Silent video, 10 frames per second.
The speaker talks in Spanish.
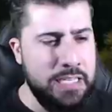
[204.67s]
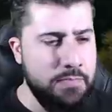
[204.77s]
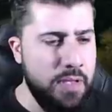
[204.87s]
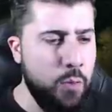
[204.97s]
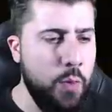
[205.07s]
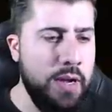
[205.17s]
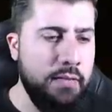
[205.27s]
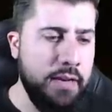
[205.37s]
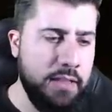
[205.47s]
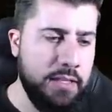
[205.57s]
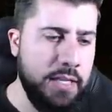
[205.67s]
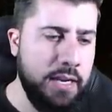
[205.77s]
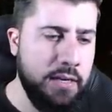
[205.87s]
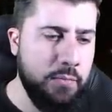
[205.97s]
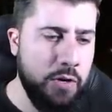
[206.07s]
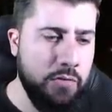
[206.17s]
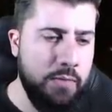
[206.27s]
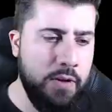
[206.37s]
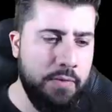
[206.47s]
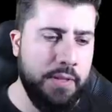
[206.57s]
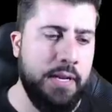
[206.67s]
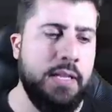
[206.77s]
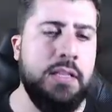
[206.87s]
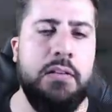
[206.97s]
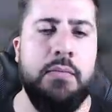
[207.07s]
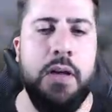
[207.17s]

me duele ver este tráiler. Bueno, vamos a ver, gente. Vamos a